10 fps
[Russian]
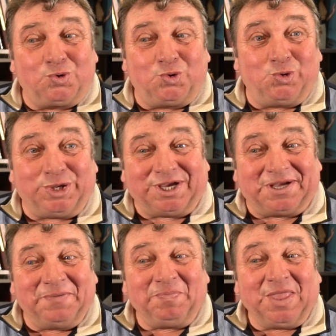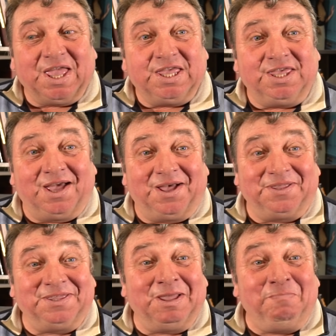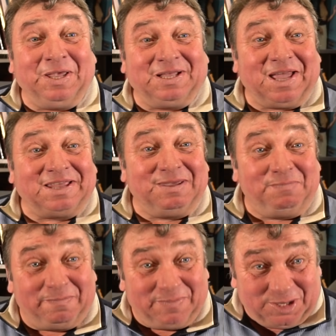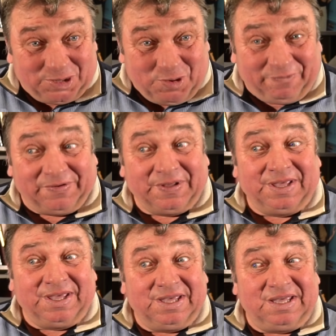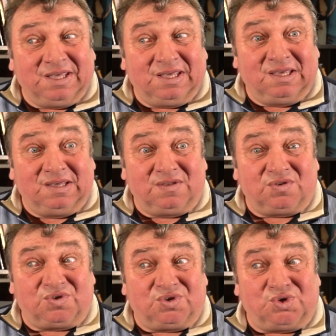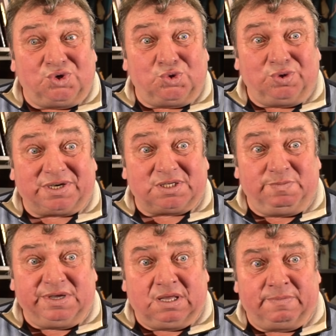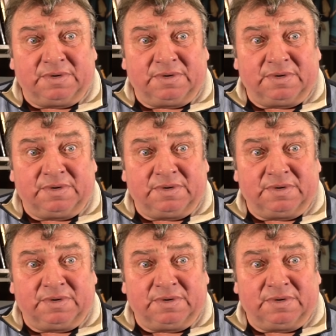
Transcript: «Котик, я напекла тебе блинов и чуть-чуть разбила